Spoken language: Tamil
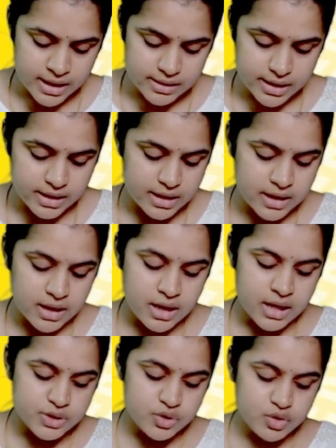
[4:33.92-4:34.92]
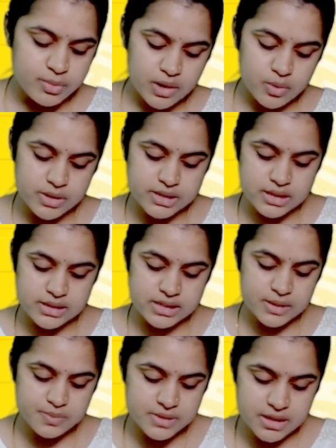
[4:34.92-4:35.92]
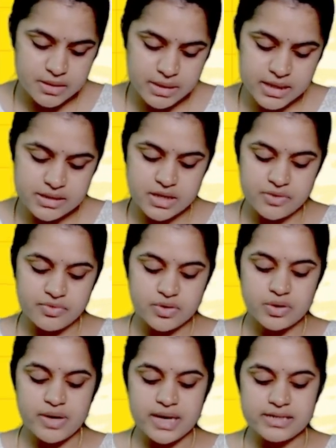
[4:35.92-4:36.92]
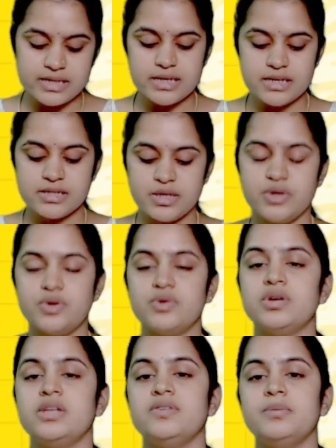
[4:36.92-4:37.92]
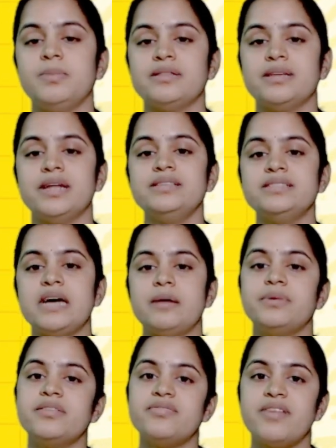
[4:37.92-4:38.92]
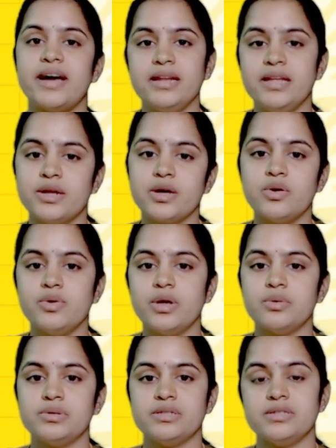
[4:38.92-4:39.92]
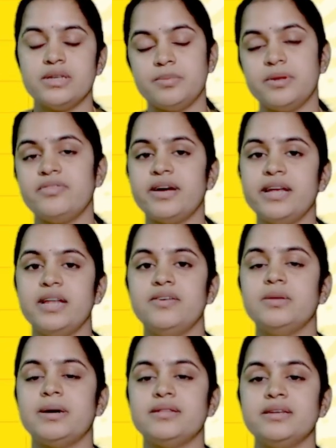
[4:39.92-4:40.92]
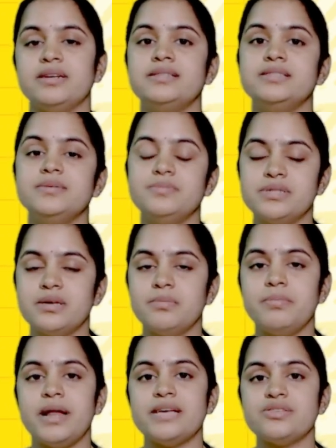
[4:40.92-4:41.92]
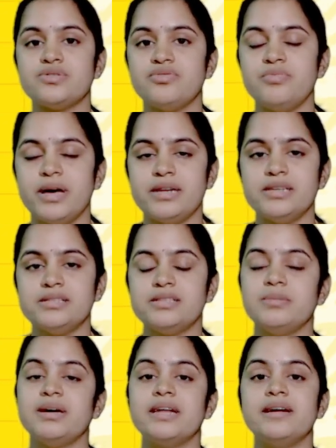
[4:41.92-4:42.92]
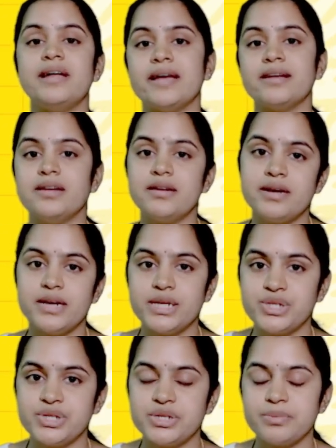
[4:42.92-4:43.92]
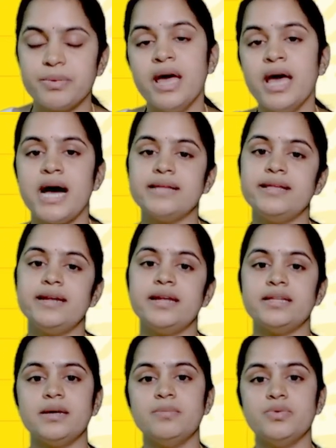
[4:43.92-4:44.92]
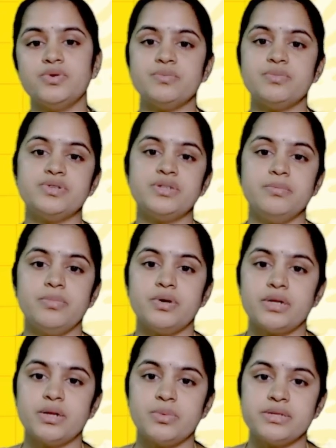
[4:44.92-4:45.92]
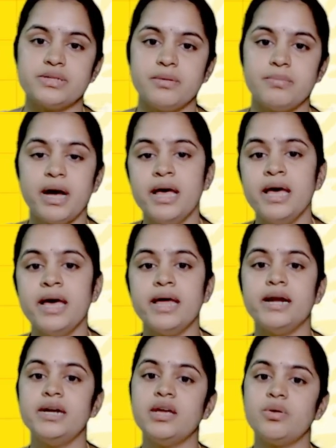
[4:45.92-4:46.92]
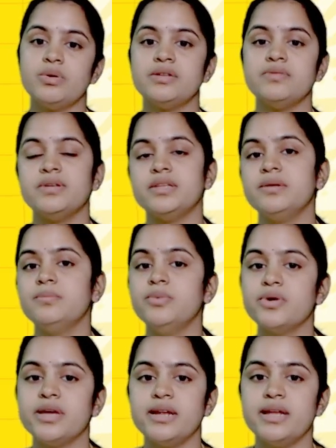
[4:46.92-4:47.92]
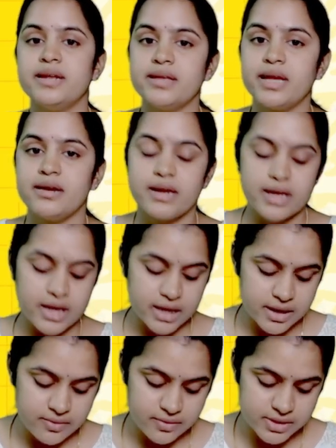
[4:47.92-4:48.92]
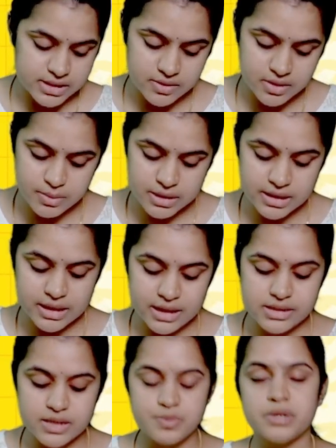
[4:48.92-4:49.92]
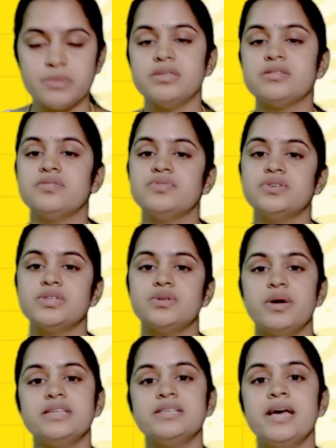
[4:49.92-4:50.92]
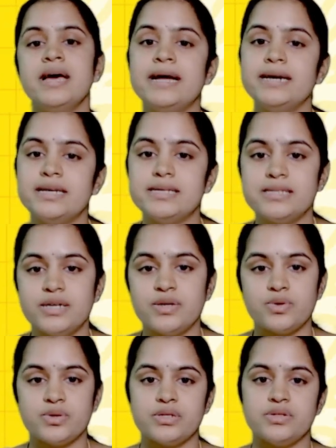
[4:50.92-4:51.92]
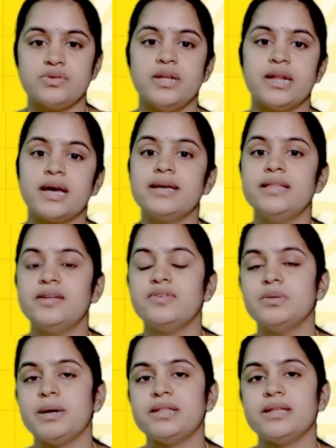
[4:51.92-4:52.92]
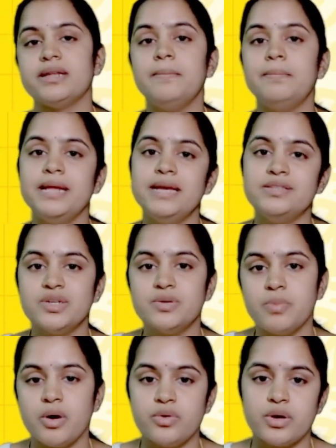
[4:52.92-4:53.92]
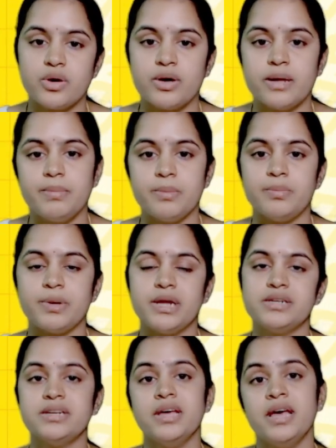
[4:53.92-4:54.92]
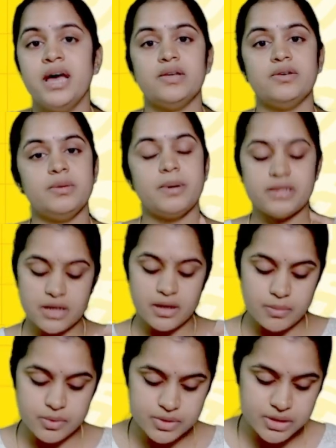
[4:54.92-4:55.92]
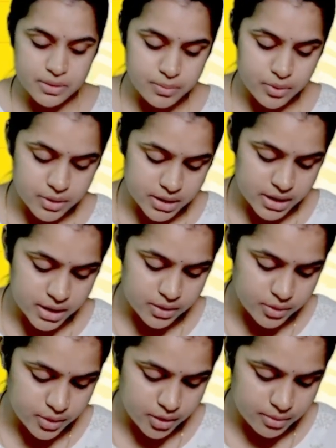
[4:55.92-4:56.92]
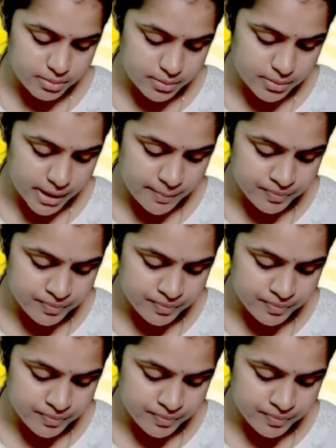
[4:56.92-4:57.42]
தென் டூ மார்க் கொஸ்டின் ஜிப்சம் இஸ் ரெஃபர் டு அஸ் அ டெசர்ட் ரூஃப் அது வந்து பார்த்தீங்கன்னா சாப்டர் ஃபைவ்ல இருக்கக்கூடிய கொஸ்டின் சாப்டர் ஃபைவ்லேயே வந்து பார்த்தீங்கன்னா ஜிப்சம் பிளாஸ்டர் ஆஃப் பாரிஸ் இந்த மாதிரி டயக்லன் ரிலேஷன்ஷிப் அதெல்லாம் தான் மோஸ்ட் மோஸ்ட் இம்பார்ட்டன்ட் கொஸ்டின்ப்பா ரெண்டு கொஸ்டின் வந்துட்டு புக்கின்லேருந்து கேட்டிருக்காங்க ஃபஸ்ட்டு வந்து பார்த்தீங்கன்னா ஜிப்சம் இஸ் ரெஃபர்ஸ் டு அஸ் டெசர்ட் ரோஸ்னு சொல்லியிருக்காங்க தென் வந்து பார்த்தீங்கன்னா ப்ளீச்சிங் பவுடரோட ப்ரிப்பரேஷன் அது வந்து பார்த்தீங்கன்னா மோஸ்ட் இம்பார்ட்டண்ட்டான ஒரு டாபிக்ப்பா